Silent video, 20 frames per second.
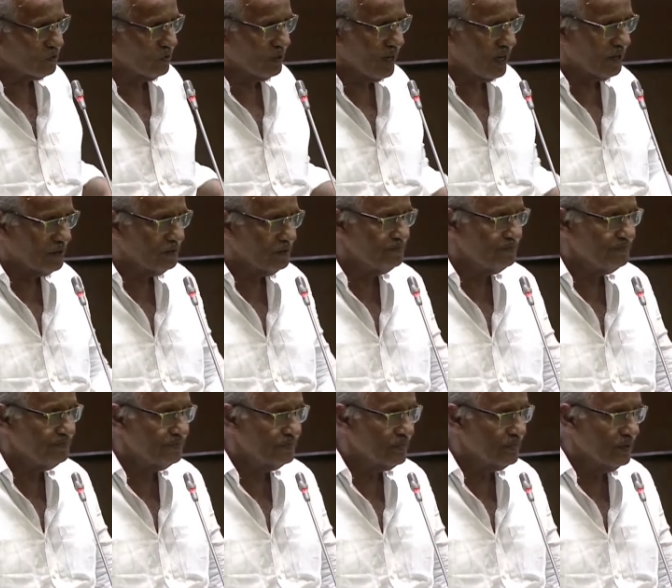తీసుకున్నారు
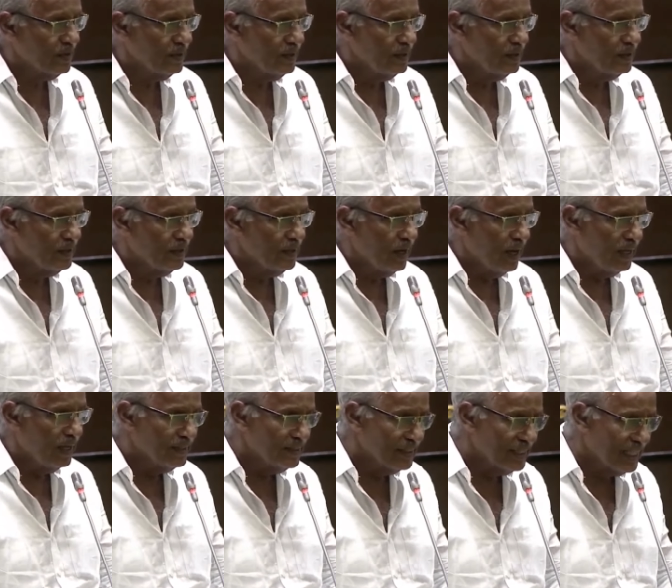
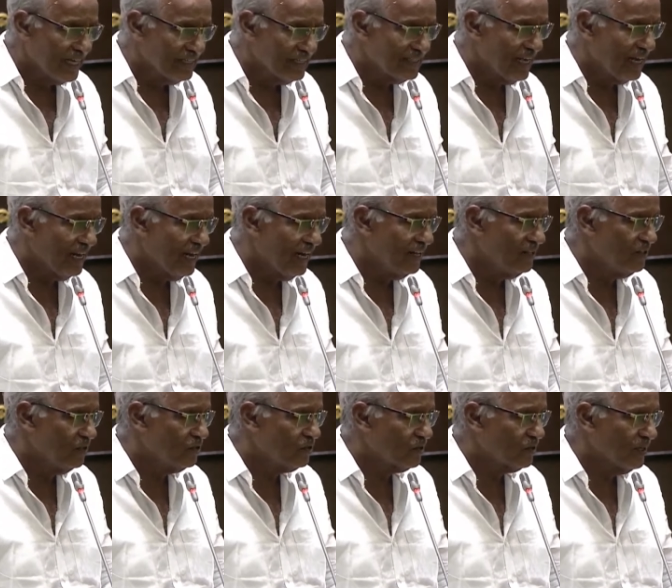అందరు
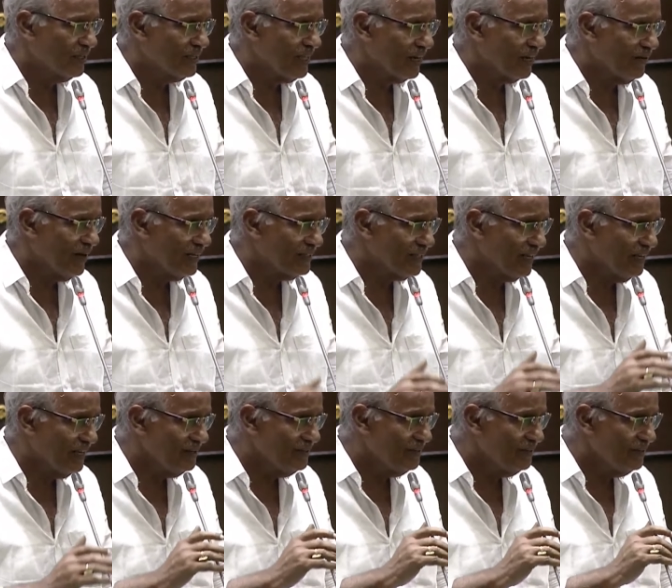సలహాలు తీసుకున్న
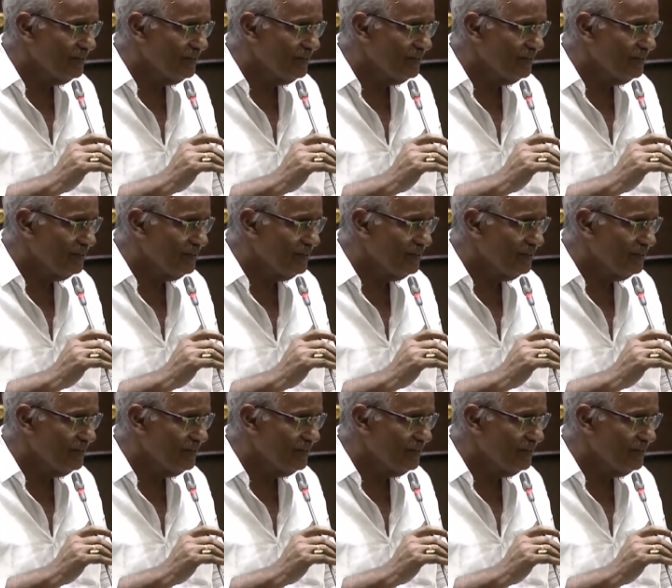తర్వాత